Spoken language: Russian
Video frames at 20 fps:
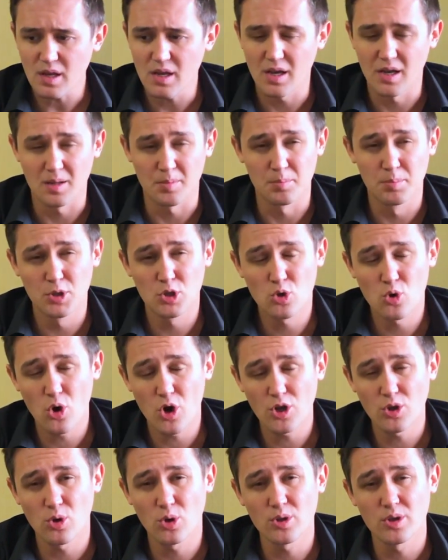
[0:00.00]
Э,
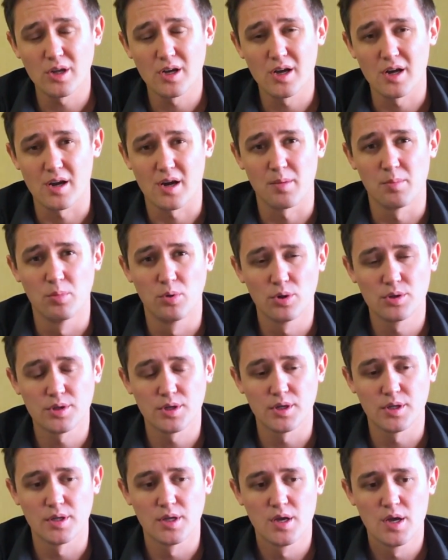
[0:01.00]
биткоин, он
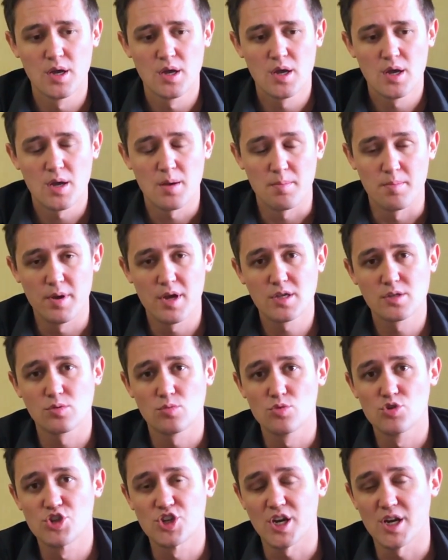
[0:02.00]
работает без
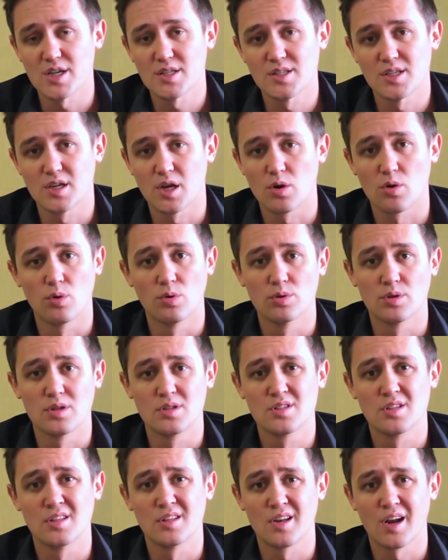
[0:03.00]
участия какого-то
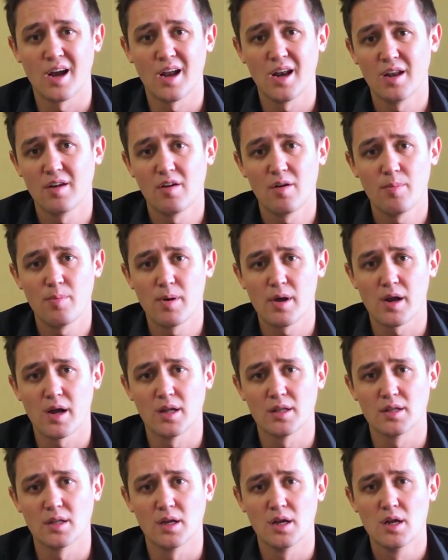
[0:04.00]
центрального
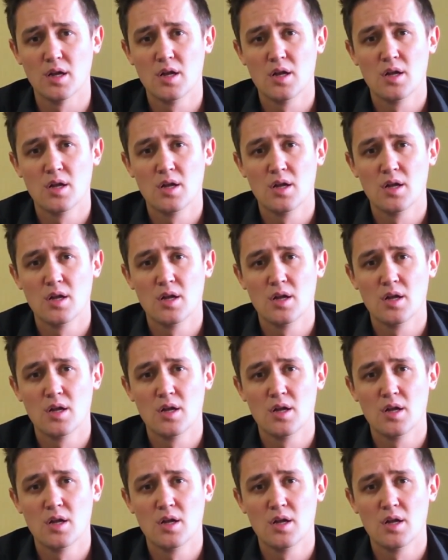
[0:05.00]
аппарата,